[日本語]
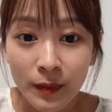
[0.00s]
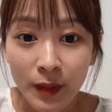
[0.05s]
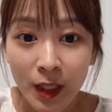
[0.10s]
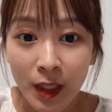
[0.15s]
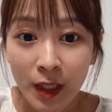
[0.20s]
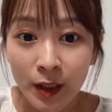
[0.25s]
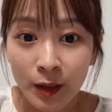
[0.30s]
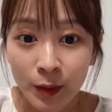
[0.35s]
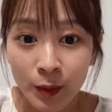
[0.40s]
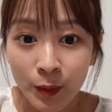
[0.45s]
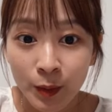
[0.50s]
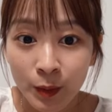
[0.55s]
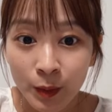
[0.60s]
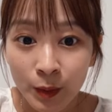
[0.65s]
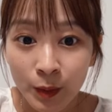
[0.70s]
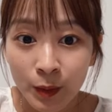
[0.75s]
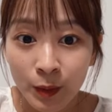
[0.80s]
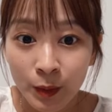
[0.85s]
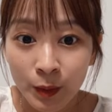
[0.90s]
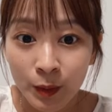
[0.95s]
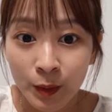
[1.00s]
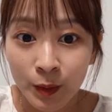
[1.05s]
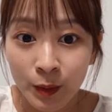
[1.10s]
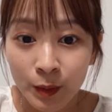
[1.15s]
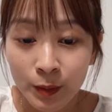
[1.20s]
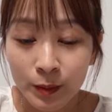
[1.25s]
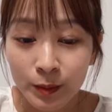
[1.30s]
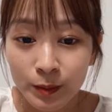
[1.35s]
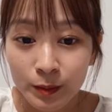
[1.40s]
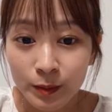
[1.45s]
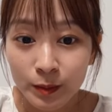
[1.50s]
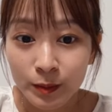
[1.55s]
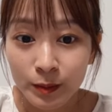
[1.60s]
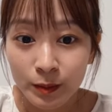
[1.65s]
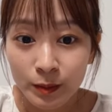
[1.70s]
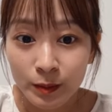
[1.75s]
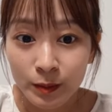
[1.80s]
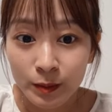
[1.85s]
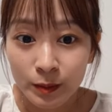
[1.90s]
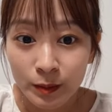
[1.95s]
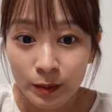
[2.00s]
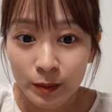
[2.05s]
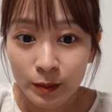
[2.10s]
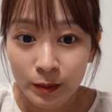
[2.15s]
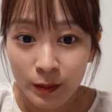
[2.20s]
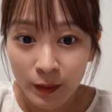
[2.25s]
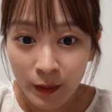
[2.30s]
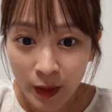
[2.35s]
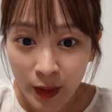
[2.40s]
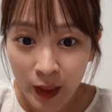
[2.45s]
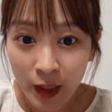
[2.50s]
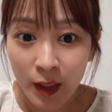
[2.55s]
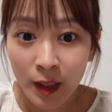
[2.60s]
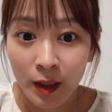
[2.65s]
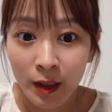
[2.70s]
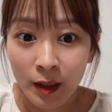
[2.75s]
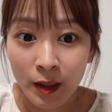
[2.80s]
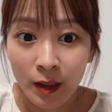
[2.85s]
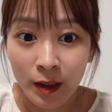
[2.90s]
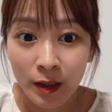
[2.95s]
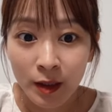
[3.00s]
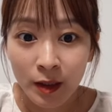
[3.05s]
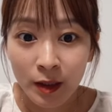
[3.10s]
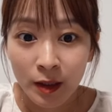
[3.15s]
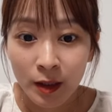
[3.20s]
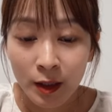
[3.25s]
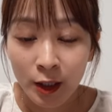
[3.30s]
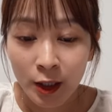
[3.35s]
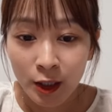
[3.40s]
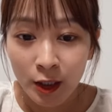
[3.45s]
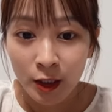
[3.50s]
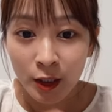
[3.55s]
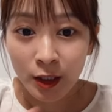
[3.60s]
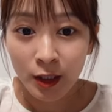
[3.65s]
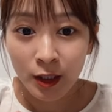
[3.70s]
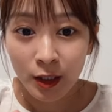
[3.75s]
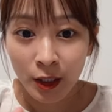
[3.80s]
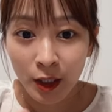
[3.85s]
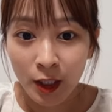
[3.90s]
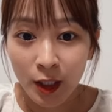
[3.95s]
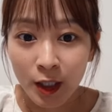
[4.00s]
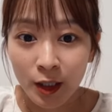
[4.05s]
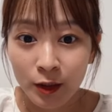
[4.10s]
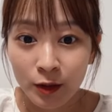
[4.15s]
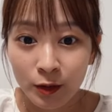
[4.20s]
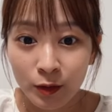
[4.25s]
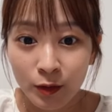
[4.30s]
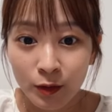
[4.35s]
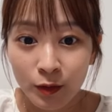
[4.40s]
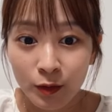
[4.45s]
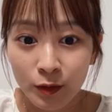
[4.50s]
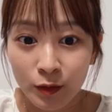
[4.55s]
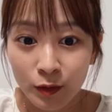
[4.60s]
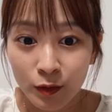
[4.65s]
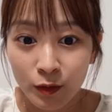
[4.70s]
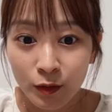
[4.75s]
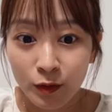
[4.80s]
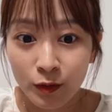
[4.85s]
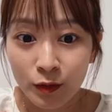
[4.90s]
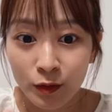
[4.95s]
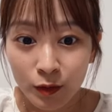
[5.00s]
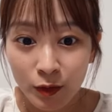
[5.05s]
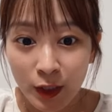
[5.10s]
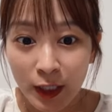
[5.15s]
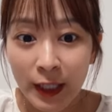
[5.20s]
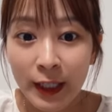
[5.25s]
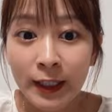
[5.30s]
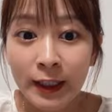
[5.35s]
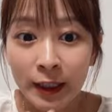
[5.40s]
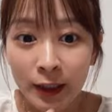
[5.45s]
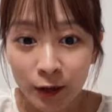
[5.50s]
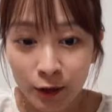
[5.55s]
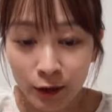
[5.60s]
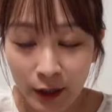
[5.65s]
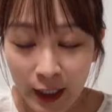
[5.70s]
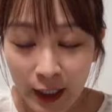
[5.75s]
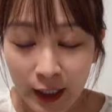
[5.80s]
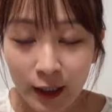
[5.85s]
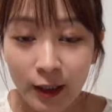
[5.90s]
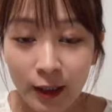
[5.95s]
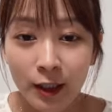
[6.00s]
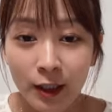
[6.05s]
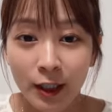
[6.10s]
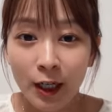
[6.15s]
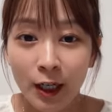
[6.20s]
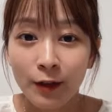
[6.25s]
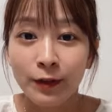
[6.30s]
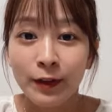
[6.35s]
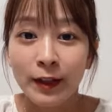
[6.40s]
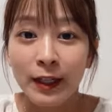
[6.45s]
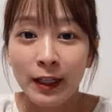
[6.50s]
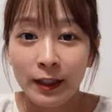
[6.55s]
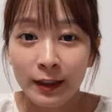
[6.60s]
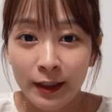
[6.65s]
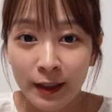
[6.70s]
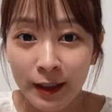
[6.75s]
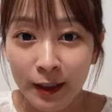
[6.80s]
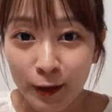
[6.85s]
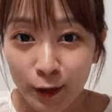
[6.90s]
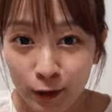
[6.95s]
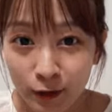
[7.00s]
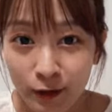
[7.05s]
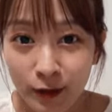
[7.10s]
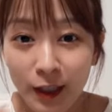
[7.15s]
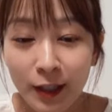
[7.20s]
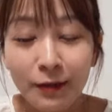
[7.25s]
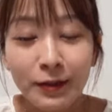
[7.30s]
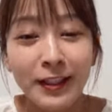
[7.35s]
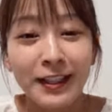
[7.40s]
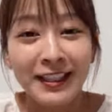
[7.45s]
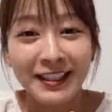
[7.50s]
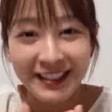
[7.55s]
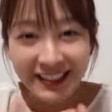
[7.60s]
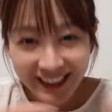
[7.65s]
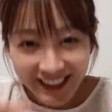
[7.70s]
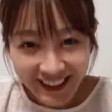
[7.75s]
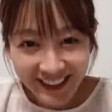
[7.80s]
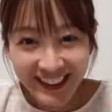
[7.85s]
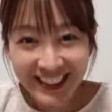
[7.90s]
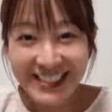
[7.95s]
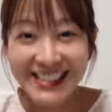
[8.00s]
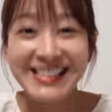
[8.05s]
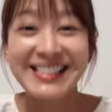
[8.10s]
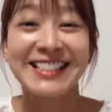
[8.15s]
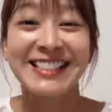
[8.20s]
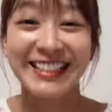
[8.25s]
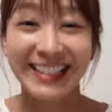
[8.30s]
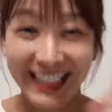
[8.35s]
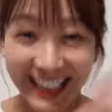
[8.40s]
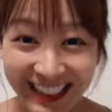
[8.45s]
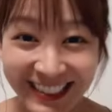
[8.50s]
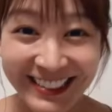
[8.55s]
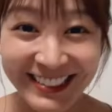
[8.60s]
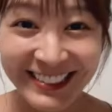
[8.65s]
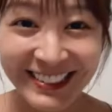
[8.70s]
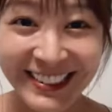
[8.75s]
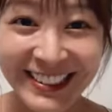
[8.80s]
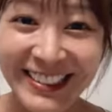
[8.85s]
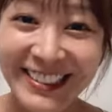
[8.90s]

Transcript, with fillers: あのー、ねあのー、あれなのでカフェができるカフェができるキッチンがある